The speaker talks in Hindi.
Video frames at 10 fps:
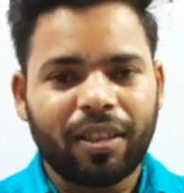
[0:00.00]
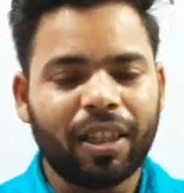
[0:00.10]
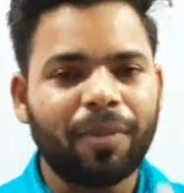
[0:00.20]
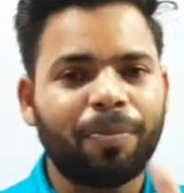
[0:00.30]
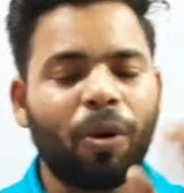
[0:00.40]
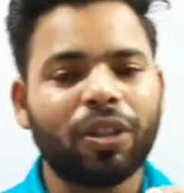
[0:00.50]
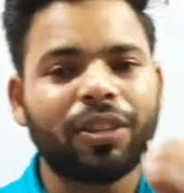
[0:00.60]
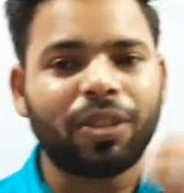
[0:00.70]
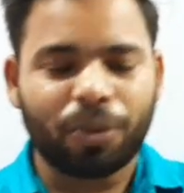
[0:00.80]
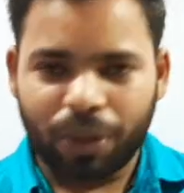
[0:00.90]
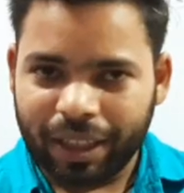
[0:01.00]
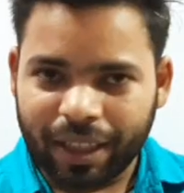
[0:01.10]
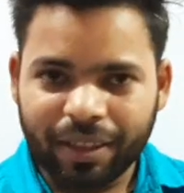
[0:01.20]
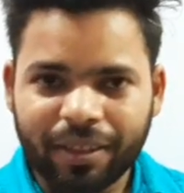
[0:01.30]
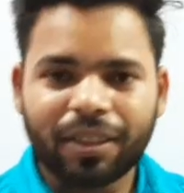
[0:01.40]
एक बहुत ज़रूरी
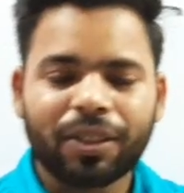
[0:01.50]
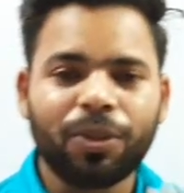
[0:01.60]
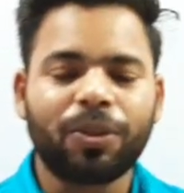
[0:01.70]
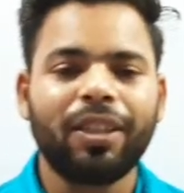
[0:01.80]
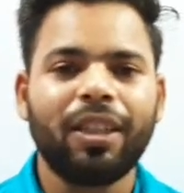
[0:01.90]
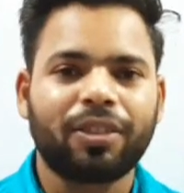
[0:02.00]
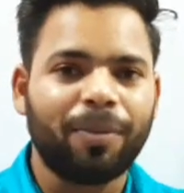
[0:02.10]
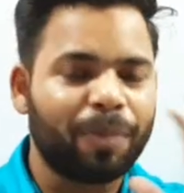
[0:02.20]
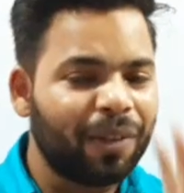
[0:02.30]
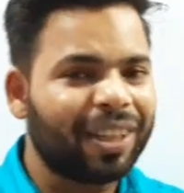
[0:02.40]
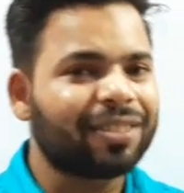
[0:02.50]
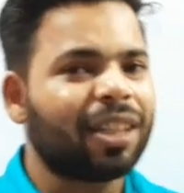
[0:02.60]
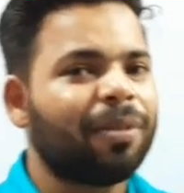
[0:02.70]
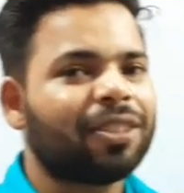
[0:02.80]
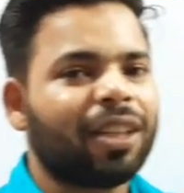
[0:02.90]
है क्योंकि
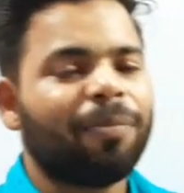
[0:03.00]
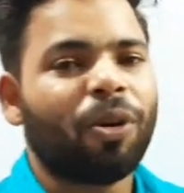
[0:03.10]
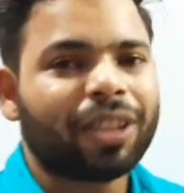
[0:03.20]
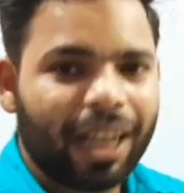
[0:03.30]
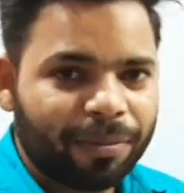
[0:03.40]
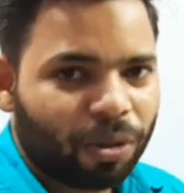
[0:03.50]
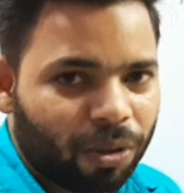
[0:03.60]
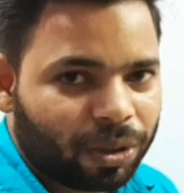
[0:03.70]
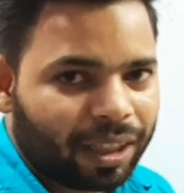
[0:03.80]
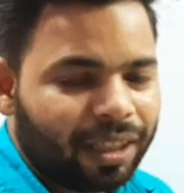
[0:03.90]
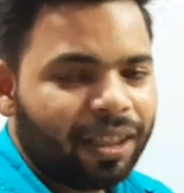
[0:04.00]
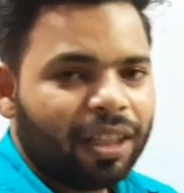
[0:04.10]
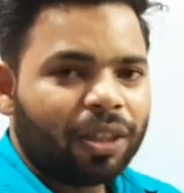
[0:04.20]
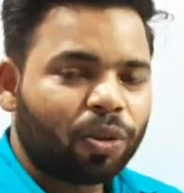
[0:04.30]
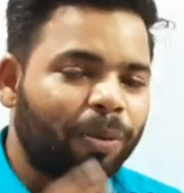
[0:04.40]
सिंप्लीफिकेशन में इसका बहुत अहम रोल होता है
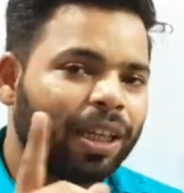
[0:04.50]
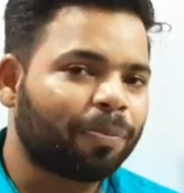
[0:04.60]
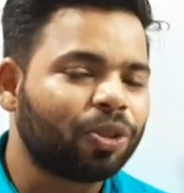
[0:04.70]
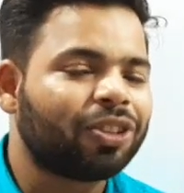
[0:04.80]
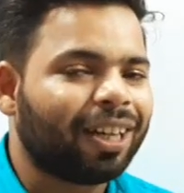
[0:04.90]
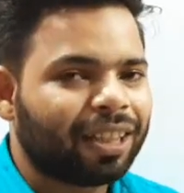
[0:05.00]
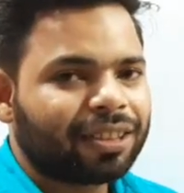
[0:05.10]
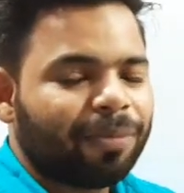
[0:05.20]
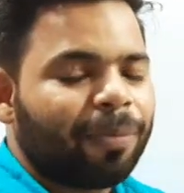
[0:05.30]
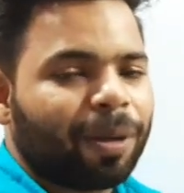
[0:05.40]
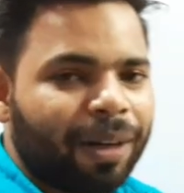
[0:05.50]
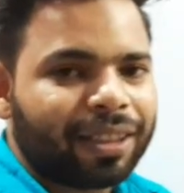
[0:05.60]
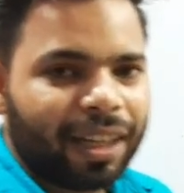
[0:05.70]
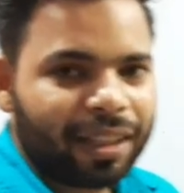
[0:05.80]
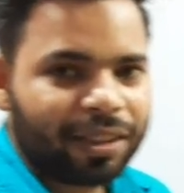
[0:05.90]
तो भाई अपन ज्यादा समय
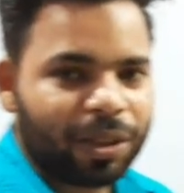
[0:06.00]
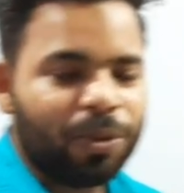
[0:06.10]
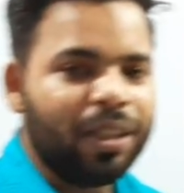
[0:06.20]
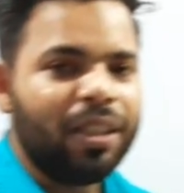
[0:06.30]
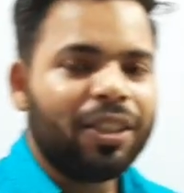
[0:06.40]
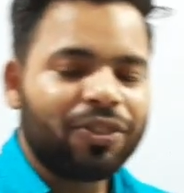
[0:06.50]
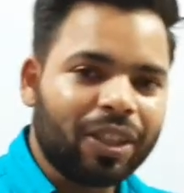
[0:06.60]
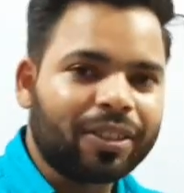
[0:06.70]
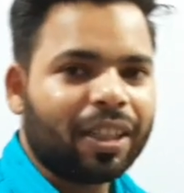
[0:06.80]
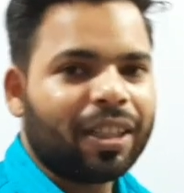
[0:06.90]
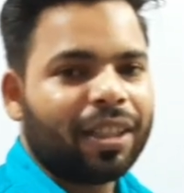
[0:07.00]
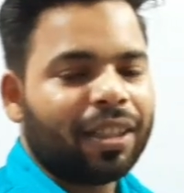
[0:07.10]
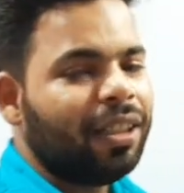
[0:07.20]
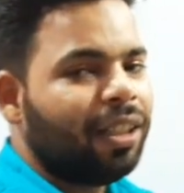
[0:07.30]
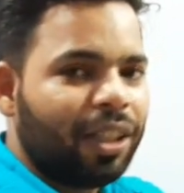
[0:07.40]
बर्बाद ना करते हुए चर्चा
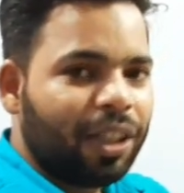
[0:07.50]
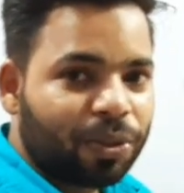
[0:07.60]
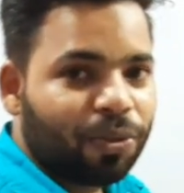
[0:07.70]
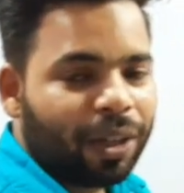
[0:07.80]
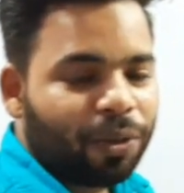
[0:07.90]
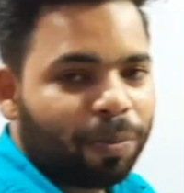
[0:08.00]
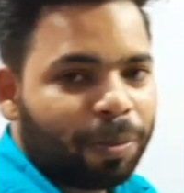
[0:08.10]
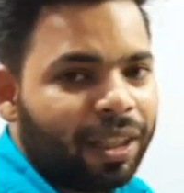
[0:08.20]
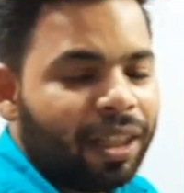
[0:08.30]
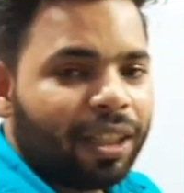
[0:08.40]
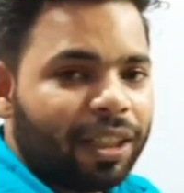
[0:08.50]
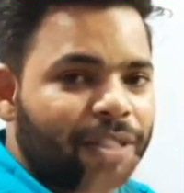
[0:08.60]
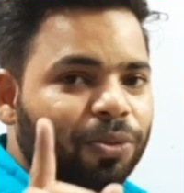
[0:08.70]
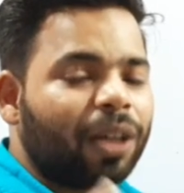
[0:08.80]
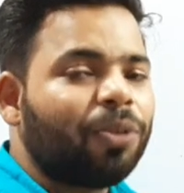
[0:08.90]
करेंगे स्क्वायर रूट पे
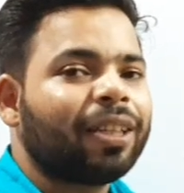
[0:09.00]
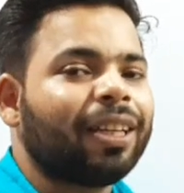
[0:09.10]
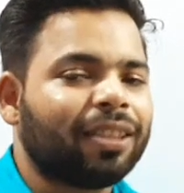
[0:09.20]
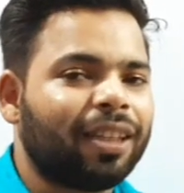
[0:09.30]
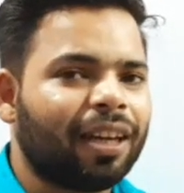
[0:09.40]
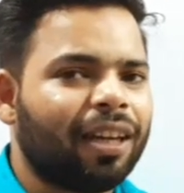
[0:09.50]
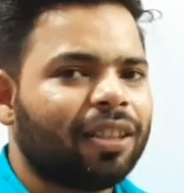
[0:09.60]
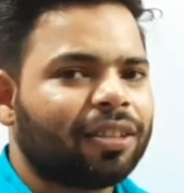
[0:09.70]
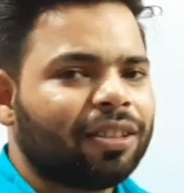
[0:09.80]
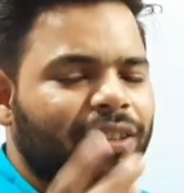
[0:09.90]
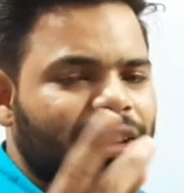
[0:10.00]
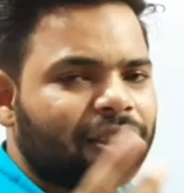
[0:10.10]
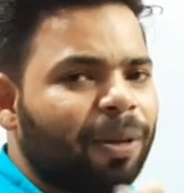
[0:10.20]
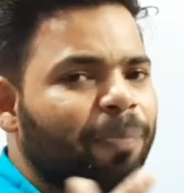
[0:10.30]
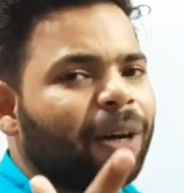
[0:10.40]
स्क्वायर रूट कैसे निकाले जाते हैं
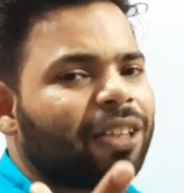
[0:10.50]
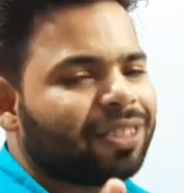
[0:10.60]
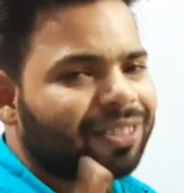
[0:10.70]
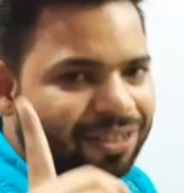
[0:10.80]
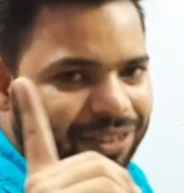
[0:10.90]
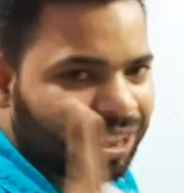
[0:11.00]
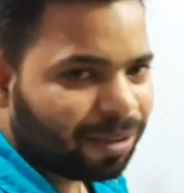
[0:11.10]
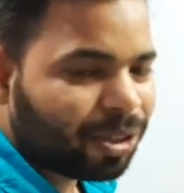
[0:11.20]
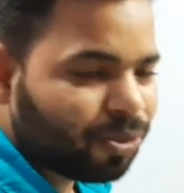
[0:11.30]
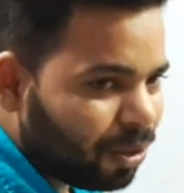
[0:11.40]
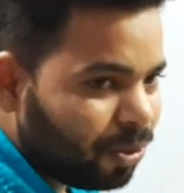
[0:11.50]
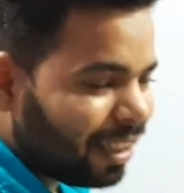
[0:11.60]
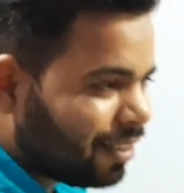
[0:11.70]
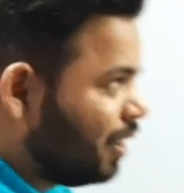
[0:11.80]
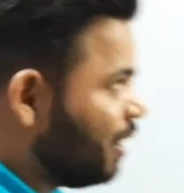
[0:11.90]
देखते हैं भाई पांच से दस सेकंड में स्क्वायर रूट
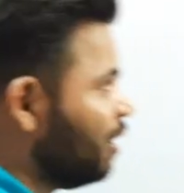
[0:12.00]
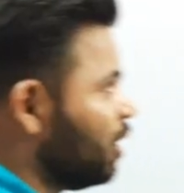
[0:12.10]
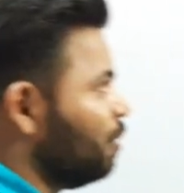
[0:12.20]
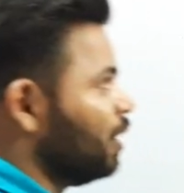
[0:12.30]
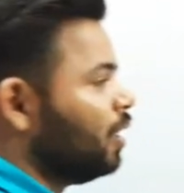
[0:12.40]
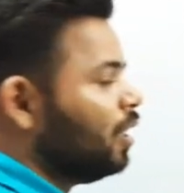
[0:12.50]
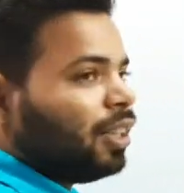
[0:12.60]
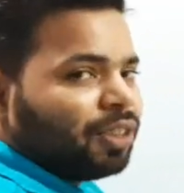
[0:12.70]
कैसे निकालते हैं भाई